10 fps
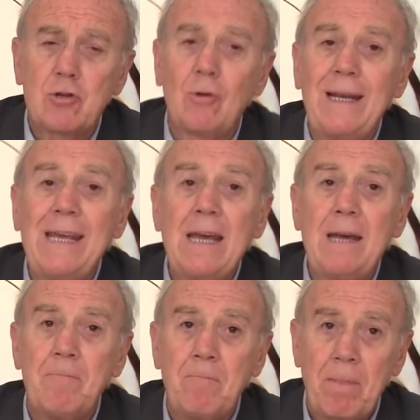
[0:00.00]
qui sont
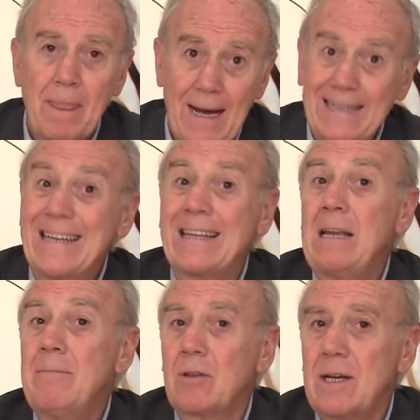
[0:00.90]
liées à cette
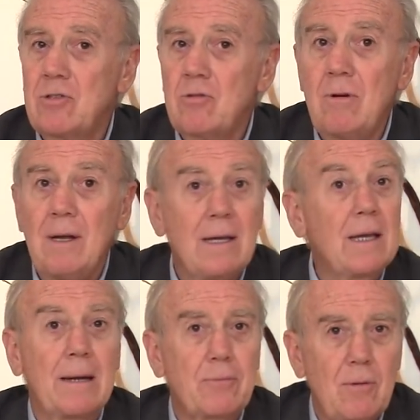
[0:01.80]
alimentation
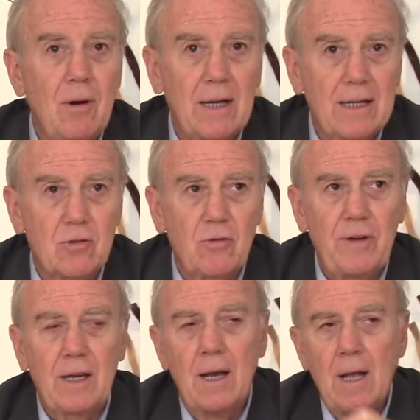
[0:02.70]
qui est absolument
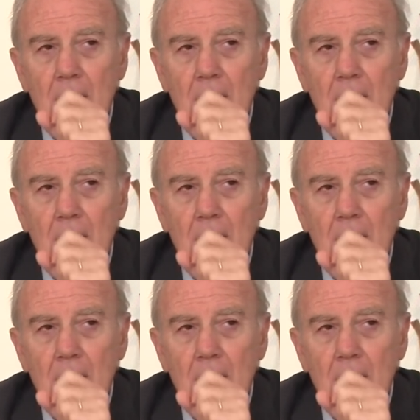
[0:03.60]
catastrophique.